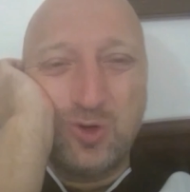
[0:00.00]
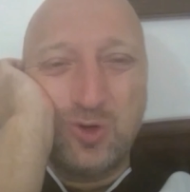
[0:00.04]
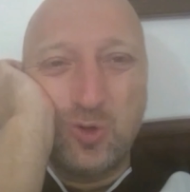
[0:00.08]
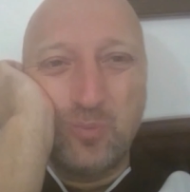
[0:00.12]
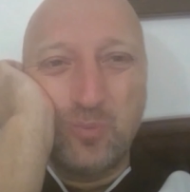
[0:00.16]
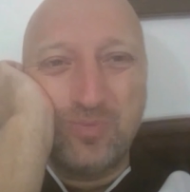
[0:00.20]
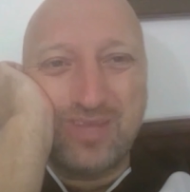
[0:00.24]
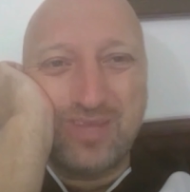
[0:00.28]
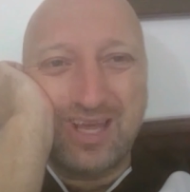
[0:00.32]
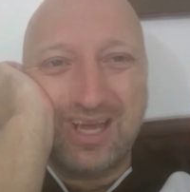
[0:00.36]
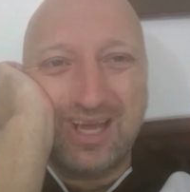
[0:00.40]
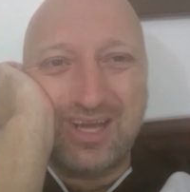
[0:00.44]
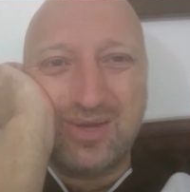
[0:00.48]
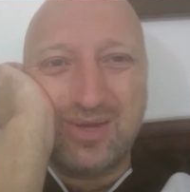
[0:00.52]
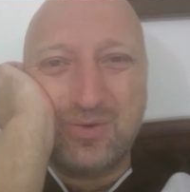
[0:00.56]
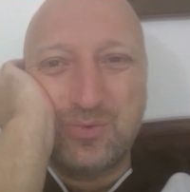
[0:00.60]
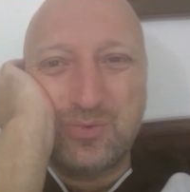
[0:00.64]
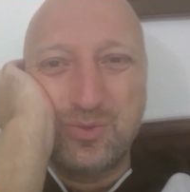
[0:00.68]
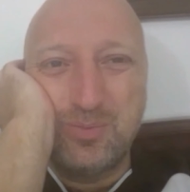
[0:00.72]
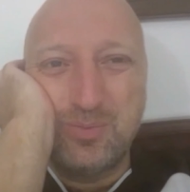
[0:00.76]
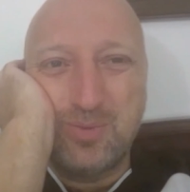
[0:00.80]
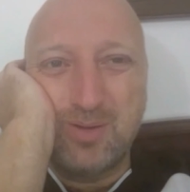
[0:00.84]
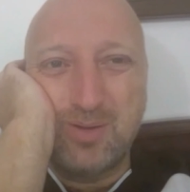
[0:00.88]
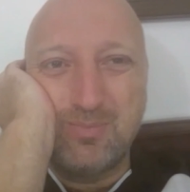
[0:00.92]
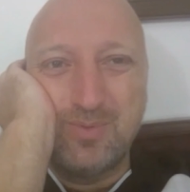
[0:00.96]
um
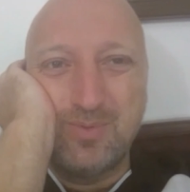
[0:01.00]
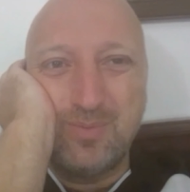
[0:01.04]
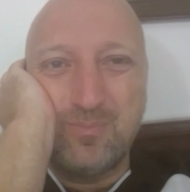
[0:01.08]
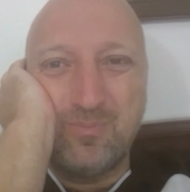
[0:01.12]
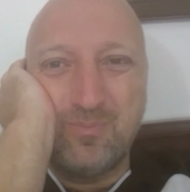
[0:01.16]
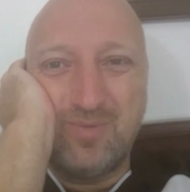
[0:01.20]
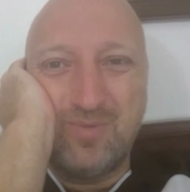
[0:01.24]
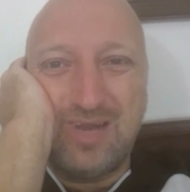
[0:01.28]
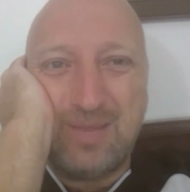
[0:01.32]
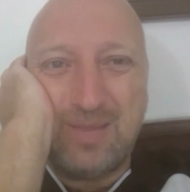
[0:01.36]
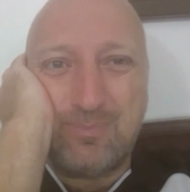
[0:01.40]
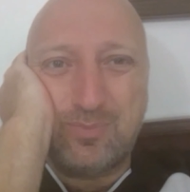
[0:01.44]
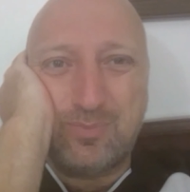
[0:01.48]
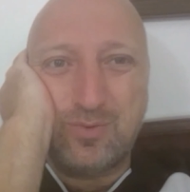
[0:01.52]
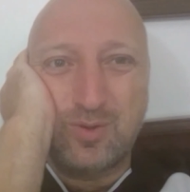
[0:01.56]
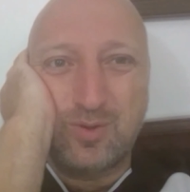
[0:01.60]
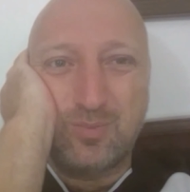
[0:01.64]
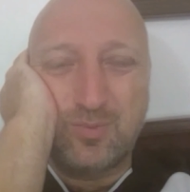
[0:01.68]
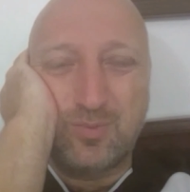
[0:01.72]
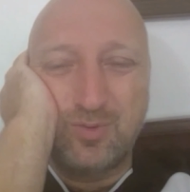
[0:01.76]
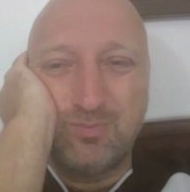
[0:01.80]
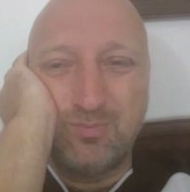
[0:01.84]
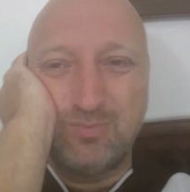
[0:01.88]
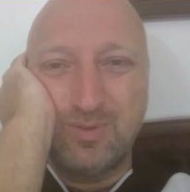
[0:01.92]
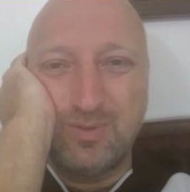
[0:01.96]
darüber mit dem
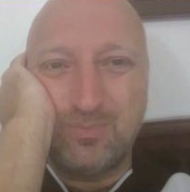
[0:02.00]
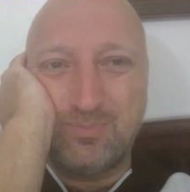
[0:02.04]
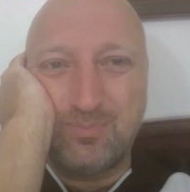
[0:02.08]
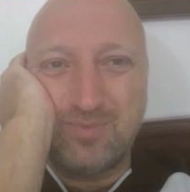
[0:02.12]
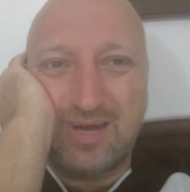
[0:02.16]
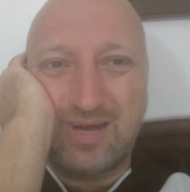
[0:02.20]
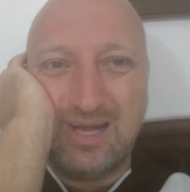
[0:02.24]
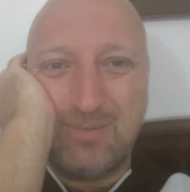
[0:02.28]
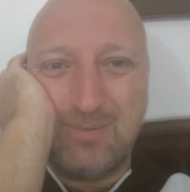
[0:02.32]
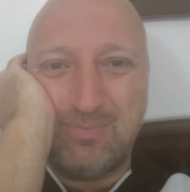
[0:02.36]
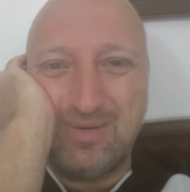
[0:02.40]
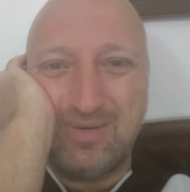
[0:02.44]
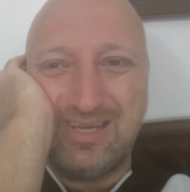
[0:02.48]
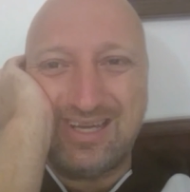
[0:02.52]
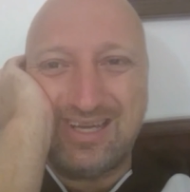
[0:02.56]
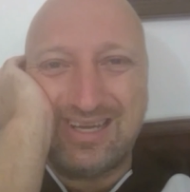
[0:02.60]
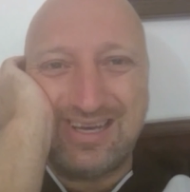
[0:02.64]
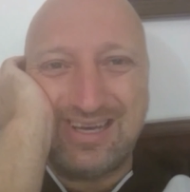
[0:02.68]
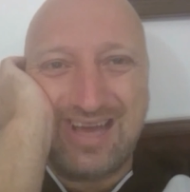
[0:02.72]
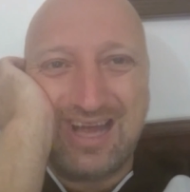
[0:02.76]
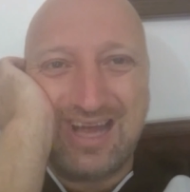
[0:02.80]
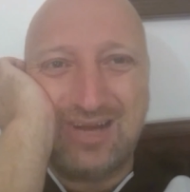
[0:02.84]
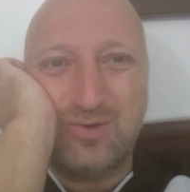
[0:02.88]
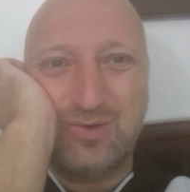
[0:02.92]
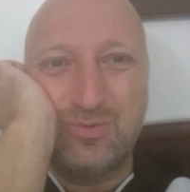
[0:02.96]
Laptop und mit dem
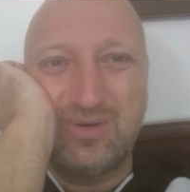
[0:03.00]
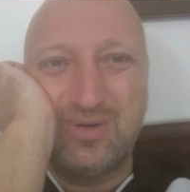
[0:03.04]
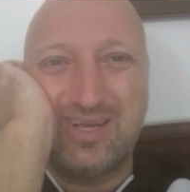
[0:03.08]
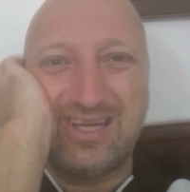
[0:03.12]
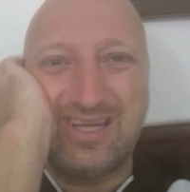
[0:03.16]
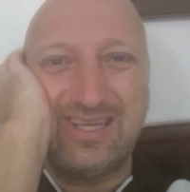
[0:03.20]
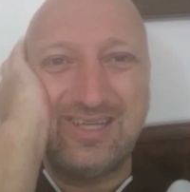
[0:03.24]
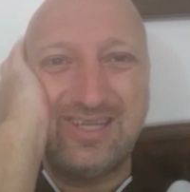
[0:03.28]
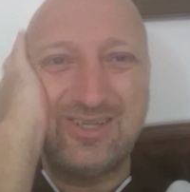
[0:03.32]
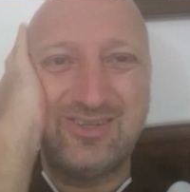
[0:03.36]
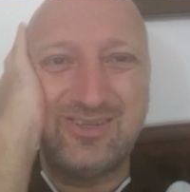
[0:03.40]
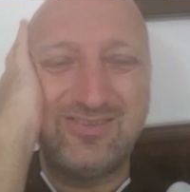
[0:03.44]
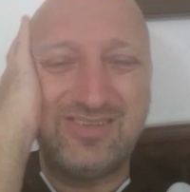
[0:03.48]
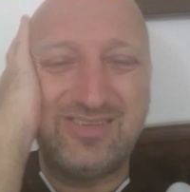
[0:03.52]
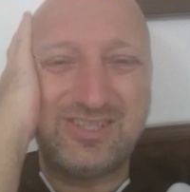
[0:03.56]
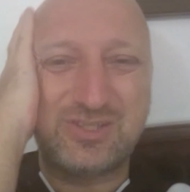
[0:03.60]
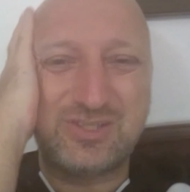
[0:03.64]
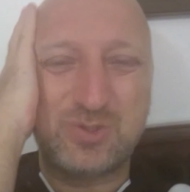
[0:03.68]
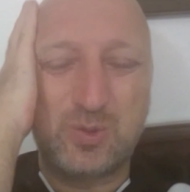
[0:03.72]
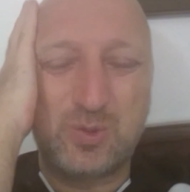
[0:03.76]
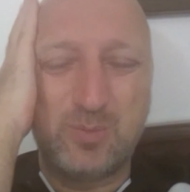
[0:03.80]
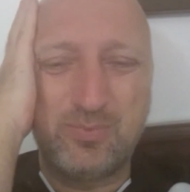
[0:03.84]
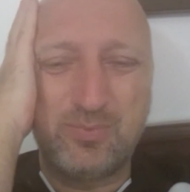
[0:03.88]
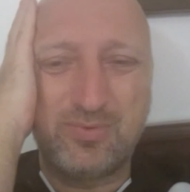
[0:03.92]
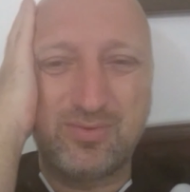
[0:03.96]
halbleeren Akku da irgendwie
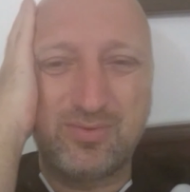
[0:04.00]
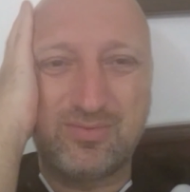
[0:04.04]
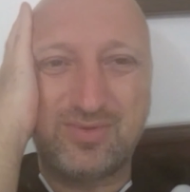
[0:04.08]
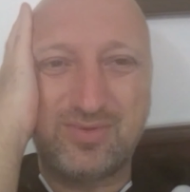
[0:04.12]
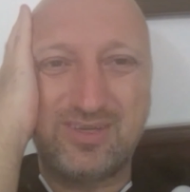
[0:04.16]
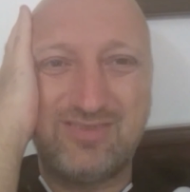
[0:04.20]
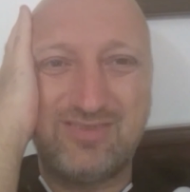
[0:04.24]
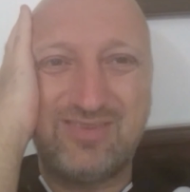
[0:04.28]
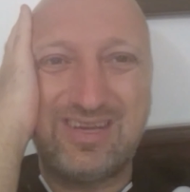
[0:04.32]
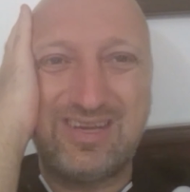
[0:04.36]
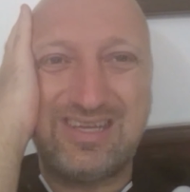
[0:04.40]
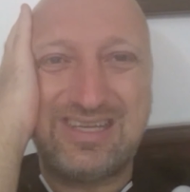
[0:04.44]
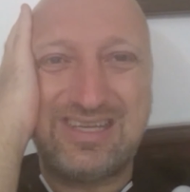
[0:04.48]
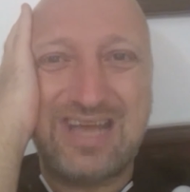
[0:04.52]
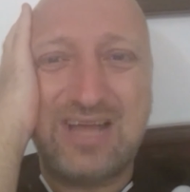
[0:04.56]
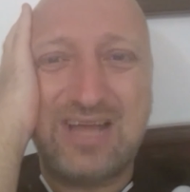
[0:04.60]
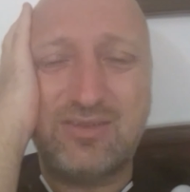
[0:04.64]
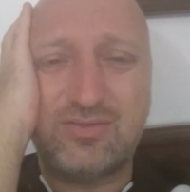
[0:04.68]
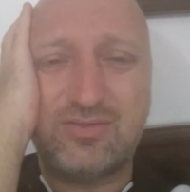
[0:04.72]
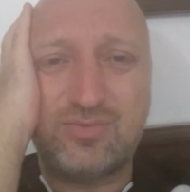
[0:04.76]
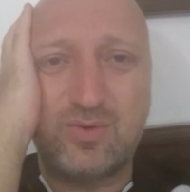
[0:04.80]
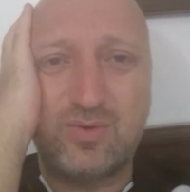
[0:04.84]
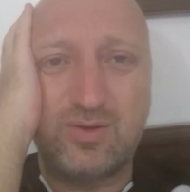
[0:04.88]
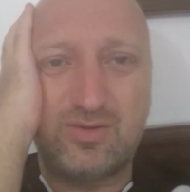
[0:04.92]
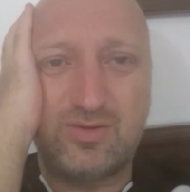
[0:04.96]
Strom zu finden, wenn
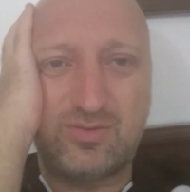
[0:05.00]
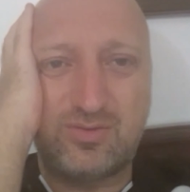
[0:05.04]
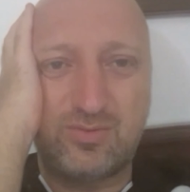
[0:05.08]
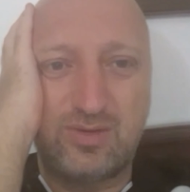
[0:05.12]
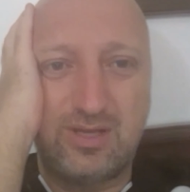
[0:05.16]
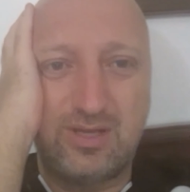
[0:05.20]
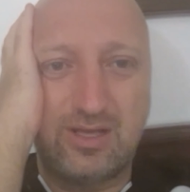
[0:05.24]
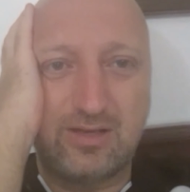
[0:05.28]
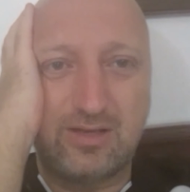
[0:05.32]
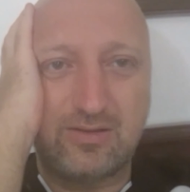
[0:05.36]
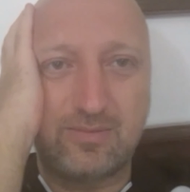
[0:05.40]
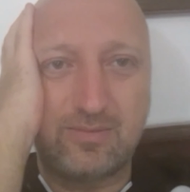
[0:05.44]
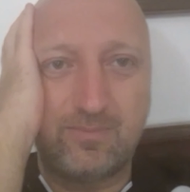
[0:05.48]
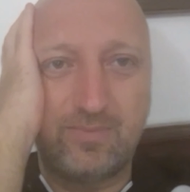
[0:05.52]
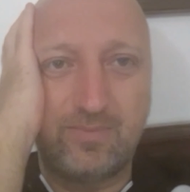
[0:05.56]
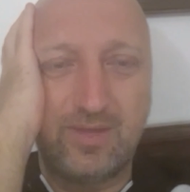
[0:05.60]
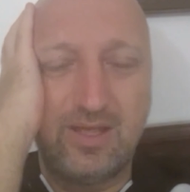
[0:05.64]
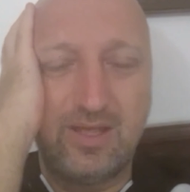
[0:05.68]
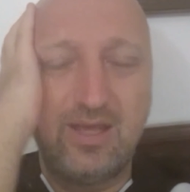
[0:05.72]
das funktioniert,